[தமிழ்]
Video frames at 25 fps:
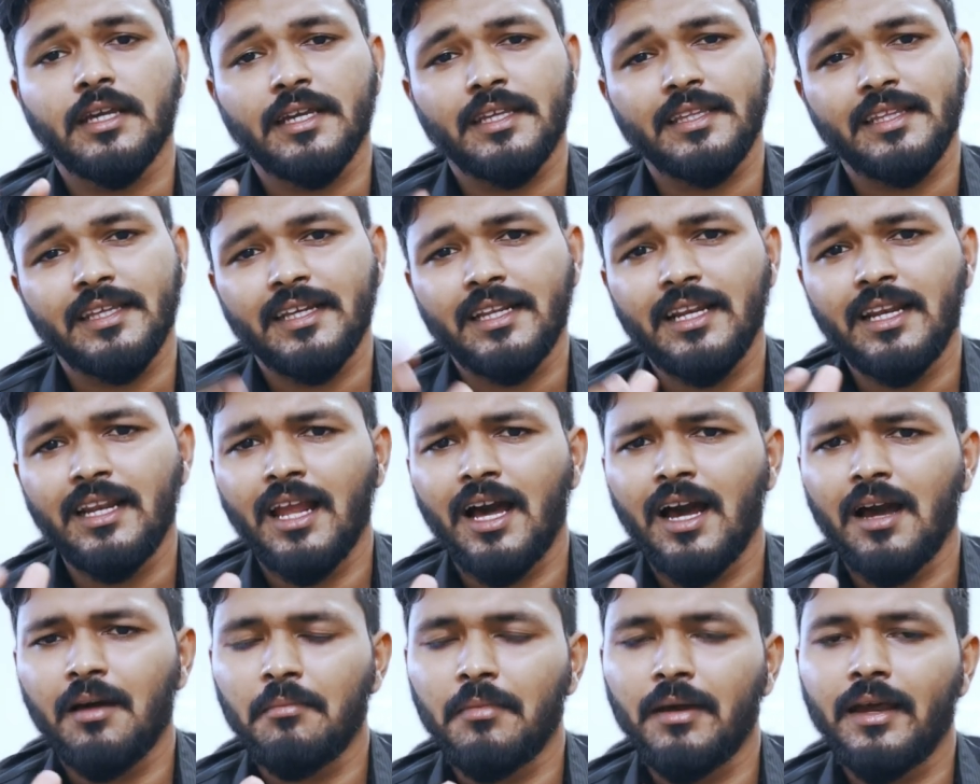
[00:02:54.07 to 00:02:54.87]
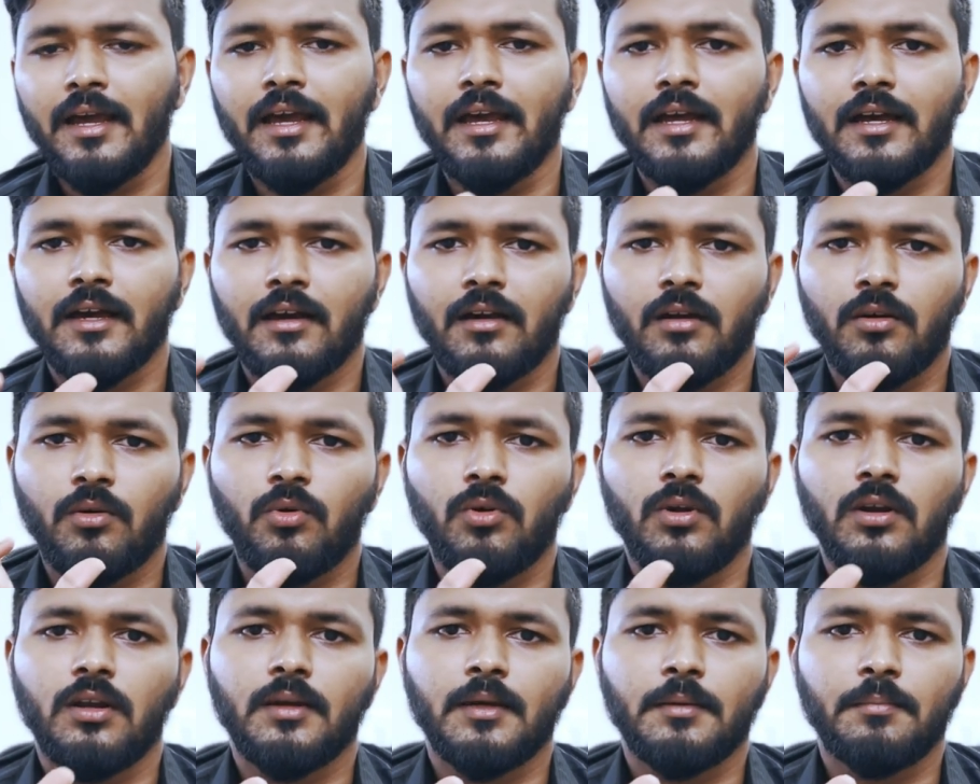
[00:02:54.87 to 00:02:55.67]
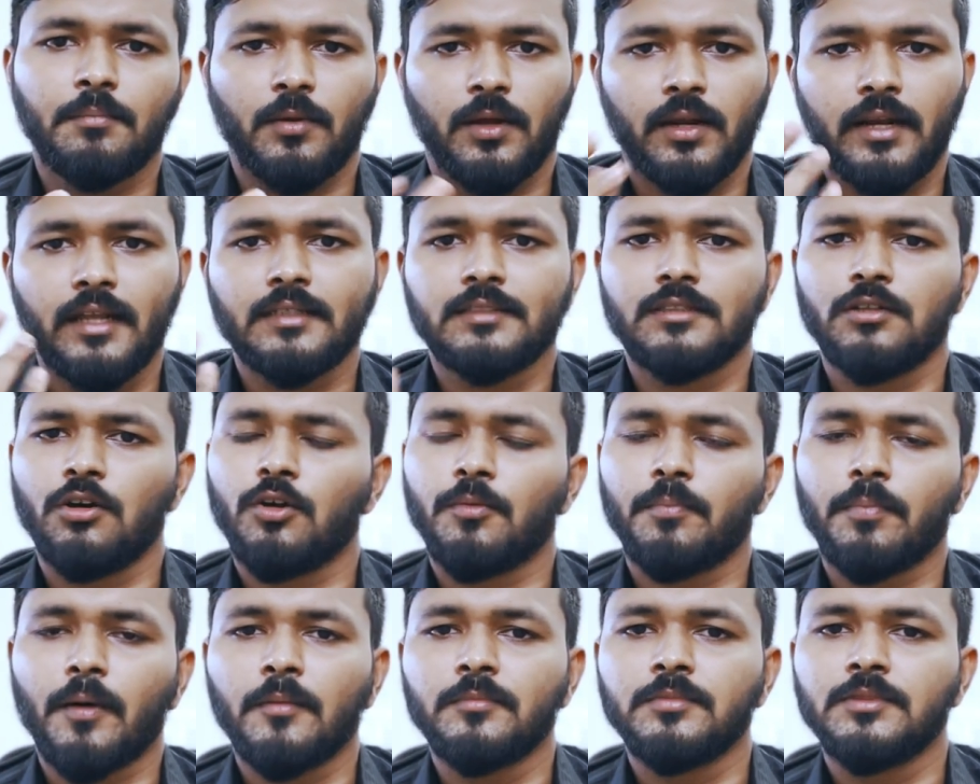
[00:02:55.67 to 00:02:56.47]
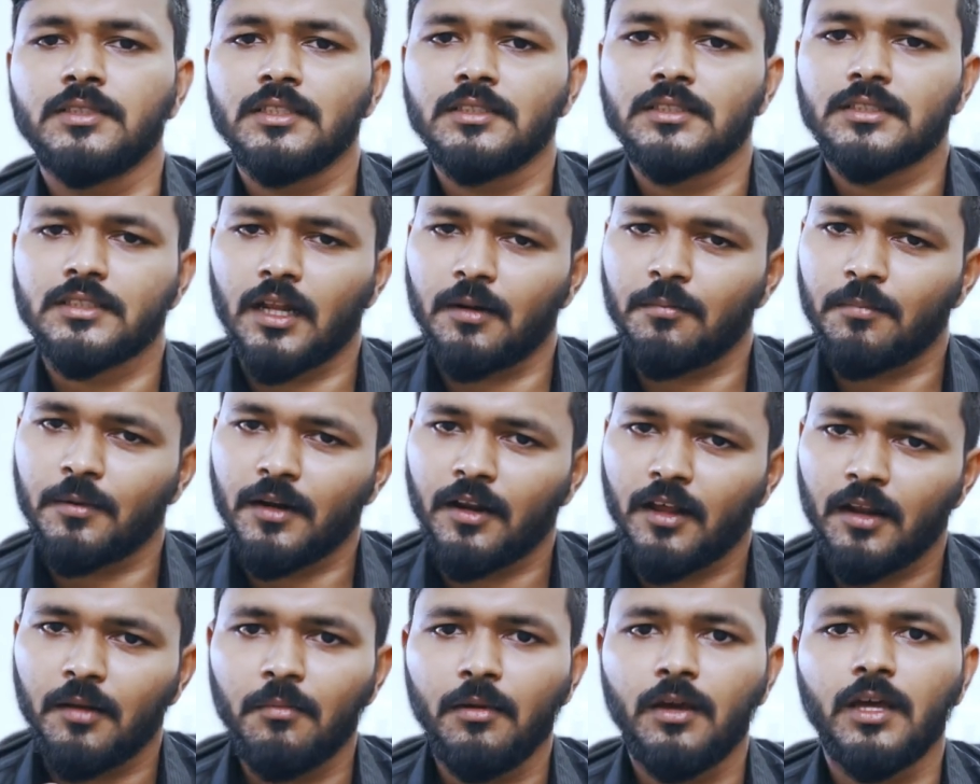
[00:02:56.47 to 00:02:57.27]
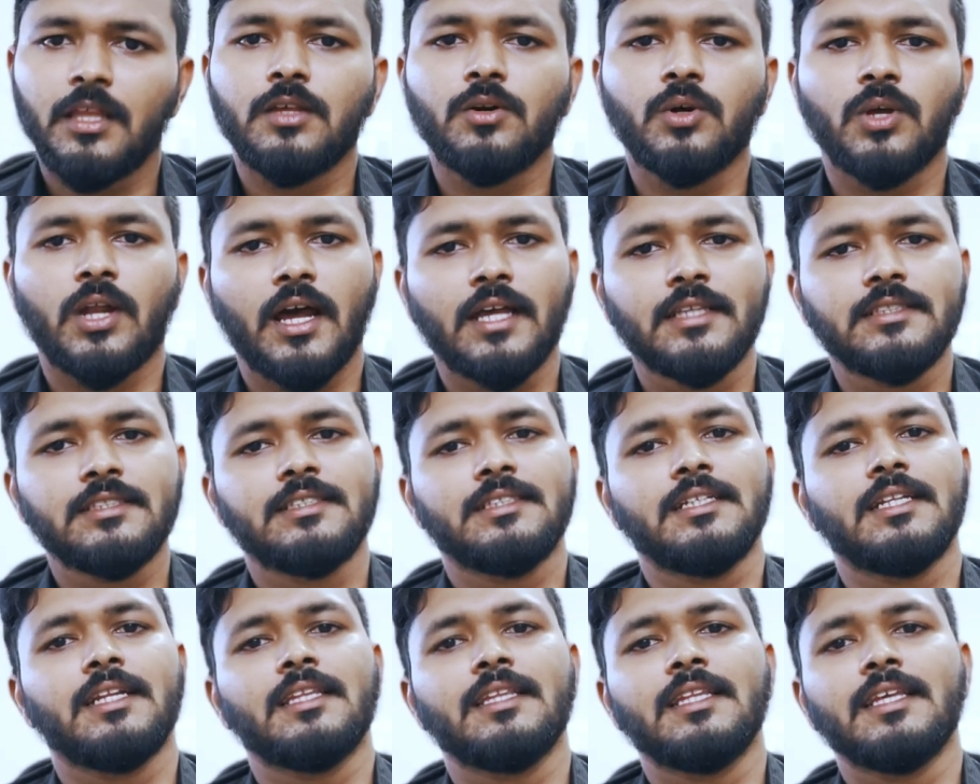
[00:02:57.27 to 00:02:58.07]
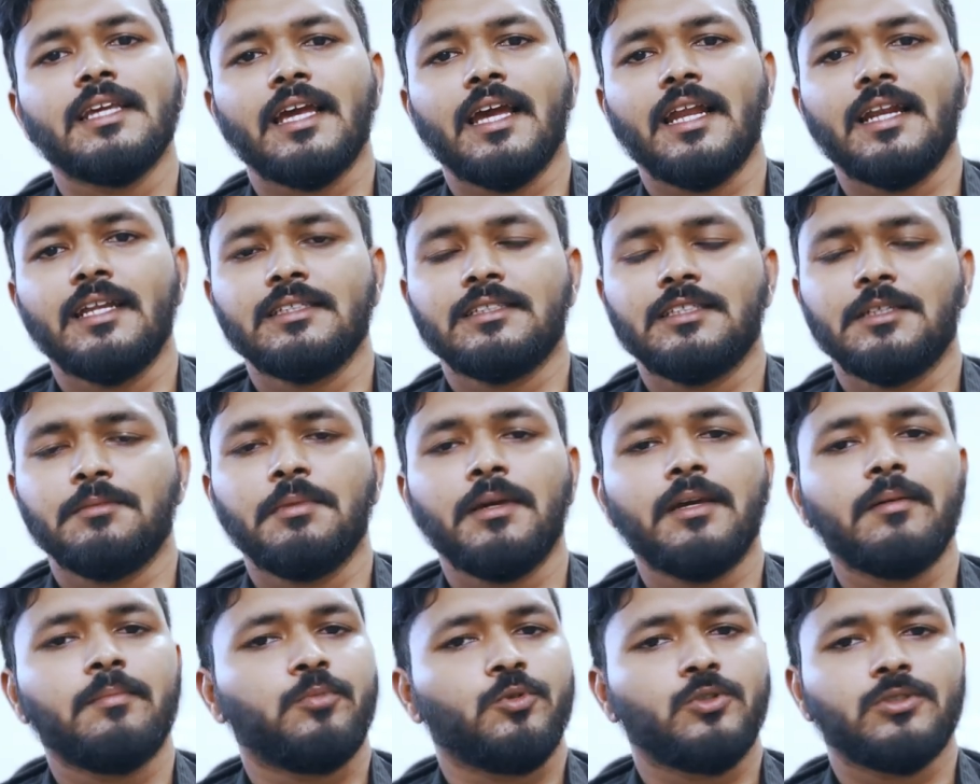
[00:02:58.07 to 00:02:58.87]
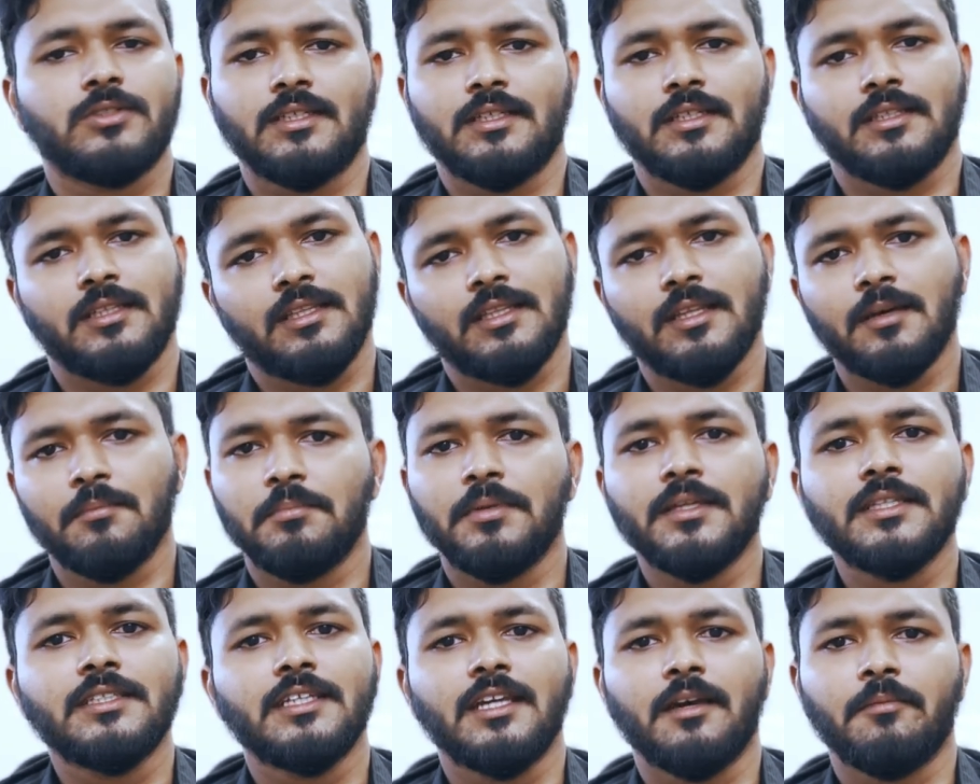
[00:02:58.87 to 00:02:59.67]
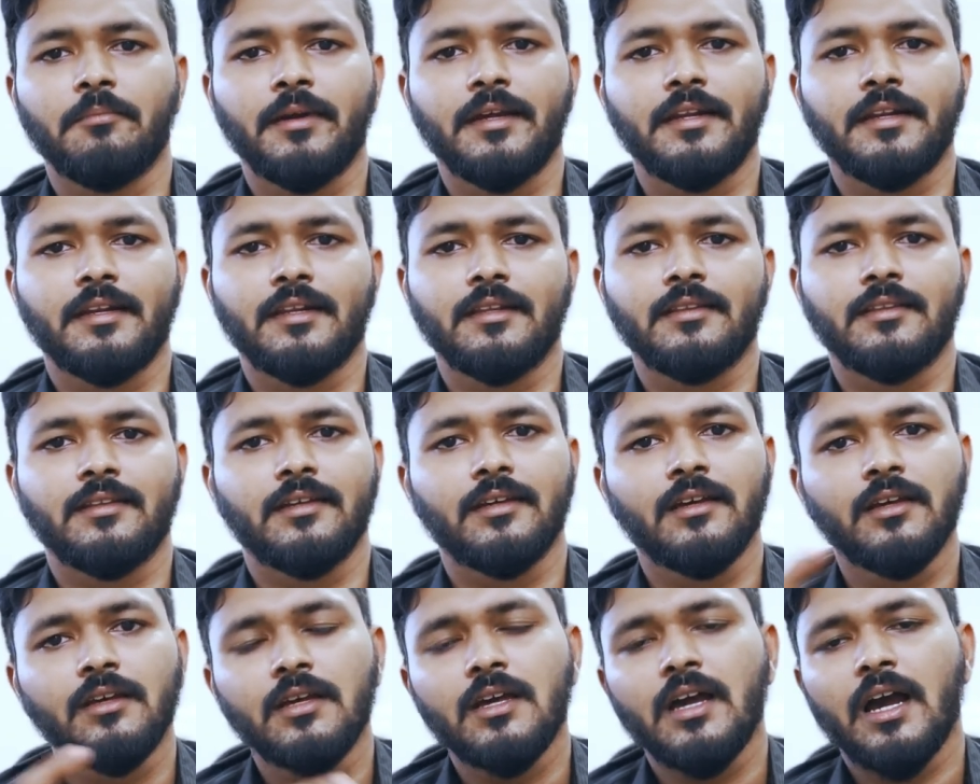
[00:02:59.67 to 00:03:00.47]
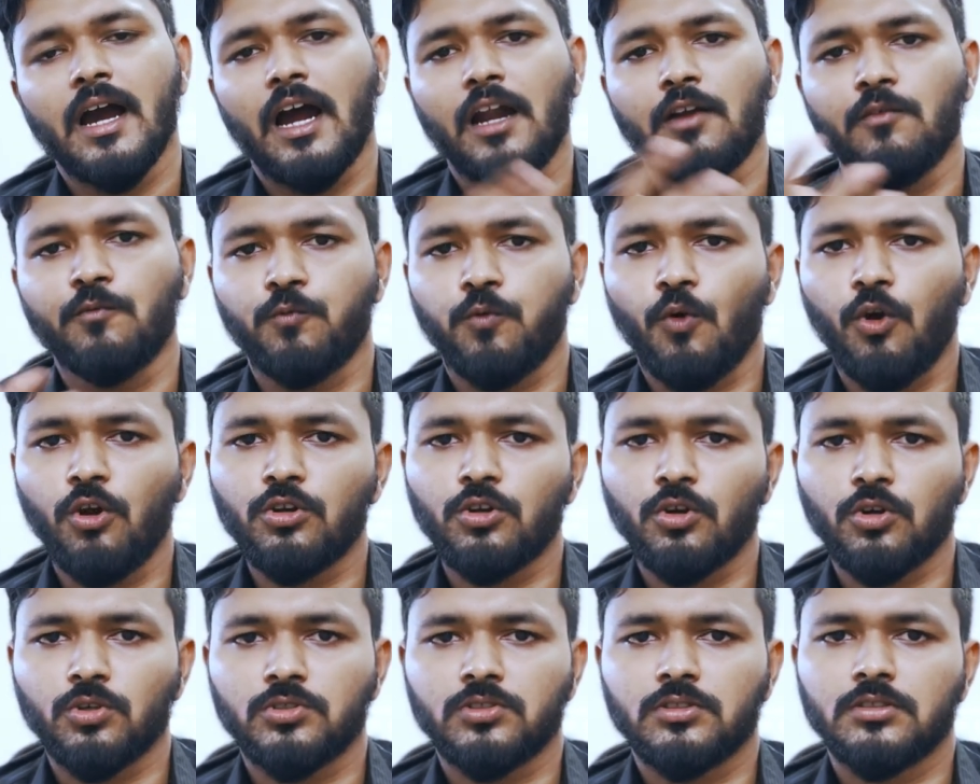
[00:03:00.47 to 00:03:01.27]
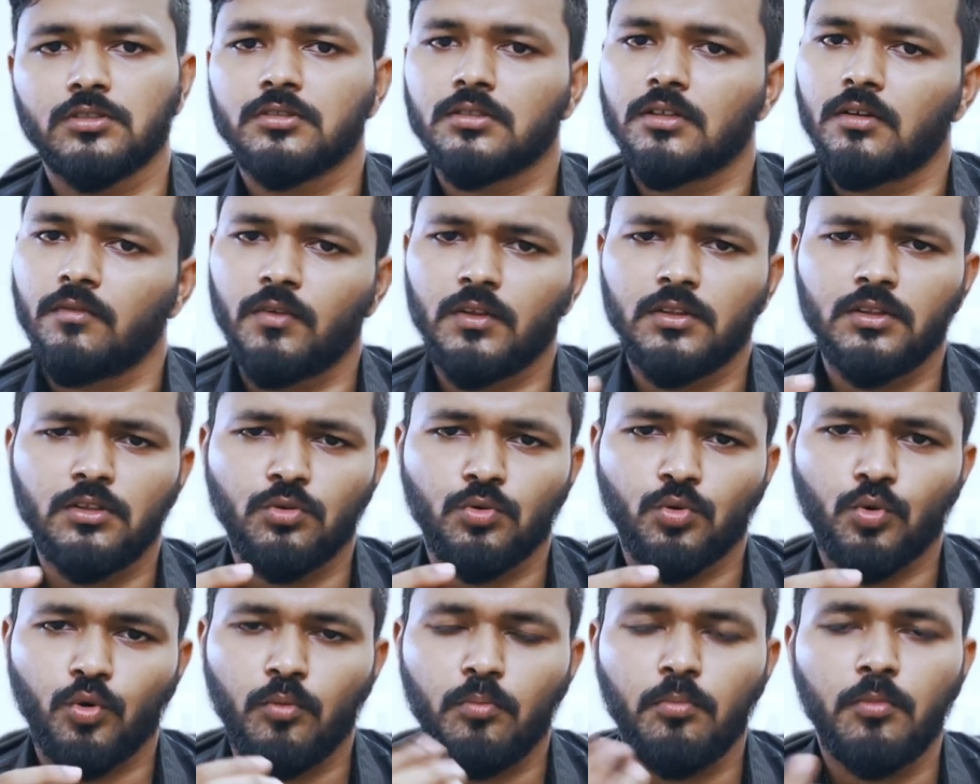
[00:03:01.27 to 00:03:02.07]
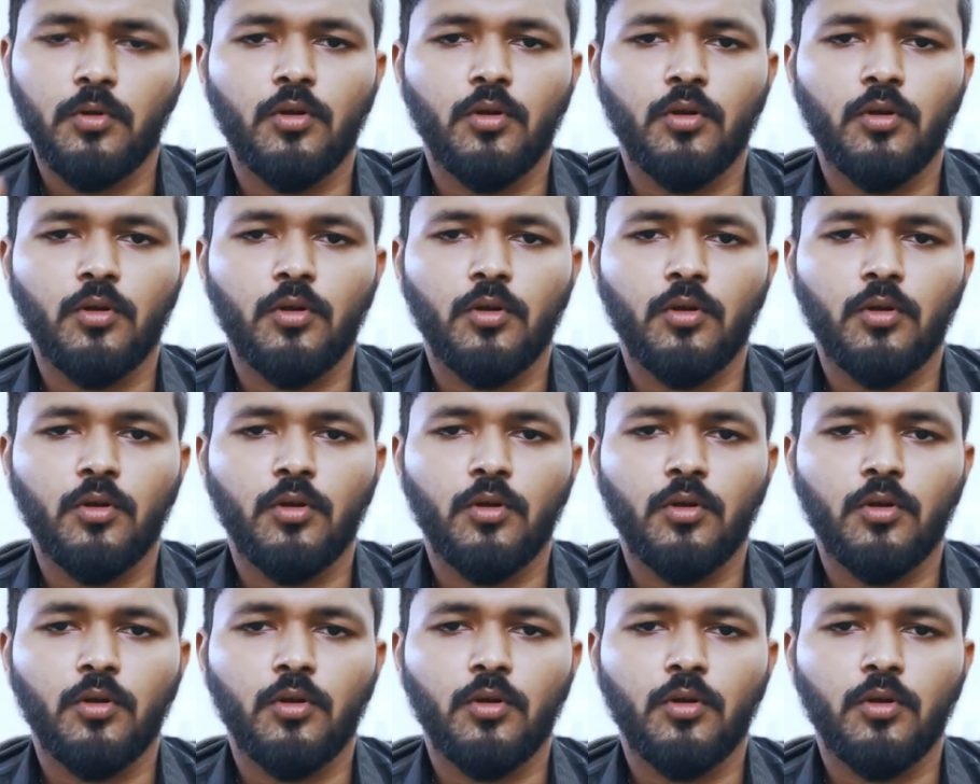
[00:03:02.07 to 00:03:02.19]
இது இல்லாமல் உங்களுக்கு இப்போ லெட்ஸே ஒரு பப்ஜி இன்ஸ்டால் பண்ணாலுமே அது ஒரு அஞ்சுலேருந்து ஏழு ஜிபி பிடிச்சிக்குது இந்த பிஜிஎம்ஐன்றது அண்ட் ஃபோட்டோஸ் வந்து ரொம்ப